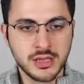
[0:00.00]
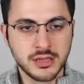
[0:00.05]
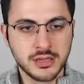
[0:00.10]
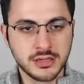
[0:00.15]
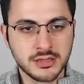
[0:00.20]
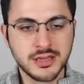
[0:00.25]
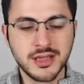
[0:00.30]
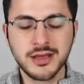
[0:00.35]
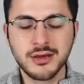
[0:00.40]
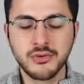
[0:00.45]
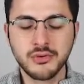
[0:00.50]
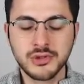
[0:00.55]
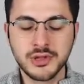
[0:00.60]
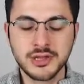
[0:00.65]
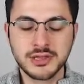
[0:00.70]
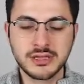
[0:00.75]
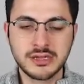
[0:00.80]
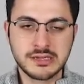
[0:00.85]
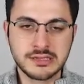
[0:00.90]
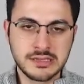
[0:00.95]
Ee, daha
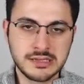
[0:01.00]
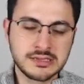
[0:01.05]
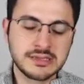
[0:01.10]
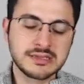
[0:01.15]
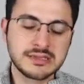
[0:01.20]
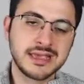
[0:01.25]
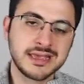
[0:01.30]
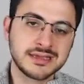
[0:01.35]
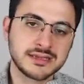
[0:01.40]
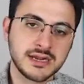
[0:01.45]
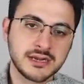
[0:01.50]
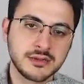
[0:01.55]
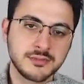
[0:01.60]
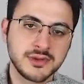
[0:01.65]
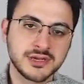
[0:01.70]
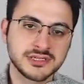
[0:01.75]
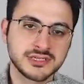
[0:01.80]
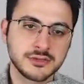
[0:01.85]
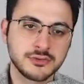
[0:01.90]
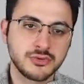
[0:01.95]
kolayları da yine tekrar
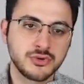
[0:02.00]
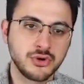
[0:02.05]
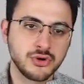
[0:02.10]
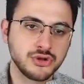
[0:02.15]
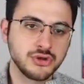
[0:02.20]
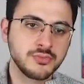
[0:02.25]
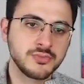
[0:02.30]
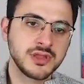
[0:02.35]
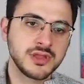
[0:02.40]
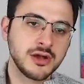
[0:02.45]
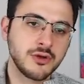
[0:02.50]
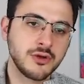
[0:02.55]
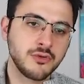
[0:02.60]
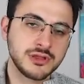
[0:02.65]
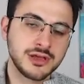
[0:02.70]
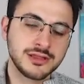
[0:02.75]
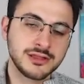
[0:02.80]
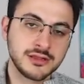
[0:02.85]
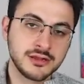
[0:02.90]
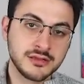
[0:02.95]
amaçlı koydum. Daha
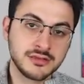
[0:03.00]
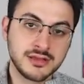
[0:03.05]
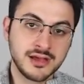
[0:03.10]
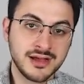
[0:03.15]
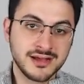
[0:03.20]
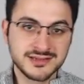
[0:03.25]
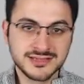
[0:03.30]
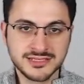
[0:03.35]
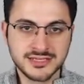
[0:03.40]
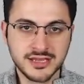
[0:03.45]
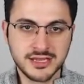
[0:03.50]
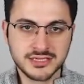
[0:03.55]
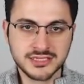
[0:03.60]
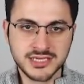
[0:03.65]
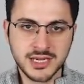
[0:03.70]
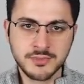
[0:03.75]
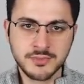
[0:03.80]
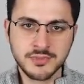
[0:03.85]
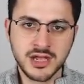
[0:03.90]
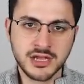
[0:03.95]
kolayların daha hızlı
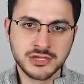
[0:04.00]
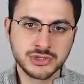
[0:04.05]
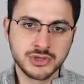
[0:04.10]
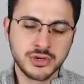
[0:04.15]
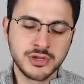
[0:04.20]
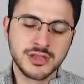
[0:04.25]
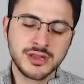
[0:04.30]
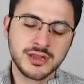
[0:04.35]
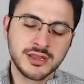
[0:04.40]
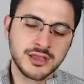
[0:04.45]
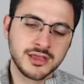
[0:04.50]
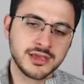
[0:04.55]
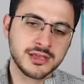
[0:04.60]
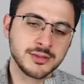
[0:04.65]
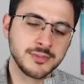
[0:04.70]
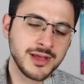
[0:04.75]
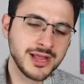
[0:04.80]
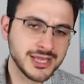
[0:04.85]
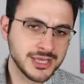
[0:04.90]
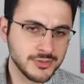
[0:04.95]
geçeceğim. Daha zorları ile
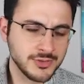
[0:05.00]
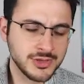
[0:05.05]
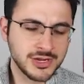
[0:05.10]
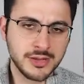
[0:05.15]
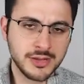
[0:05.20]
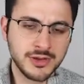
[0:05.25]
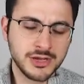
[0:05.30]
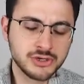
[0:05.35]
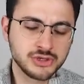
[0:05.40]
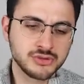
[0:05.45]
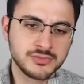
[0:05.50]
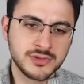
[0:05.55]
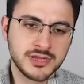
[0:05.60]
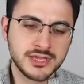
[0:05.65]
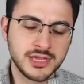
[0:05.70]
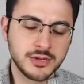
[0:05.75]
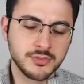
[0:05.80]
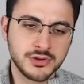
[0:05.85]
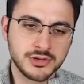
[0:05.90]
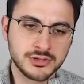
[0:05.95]
ilgili belki beraber cümle
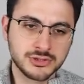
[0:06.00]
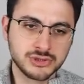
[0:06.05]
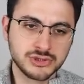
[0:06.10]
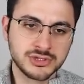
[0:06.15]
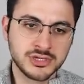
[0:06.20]
de yaparız.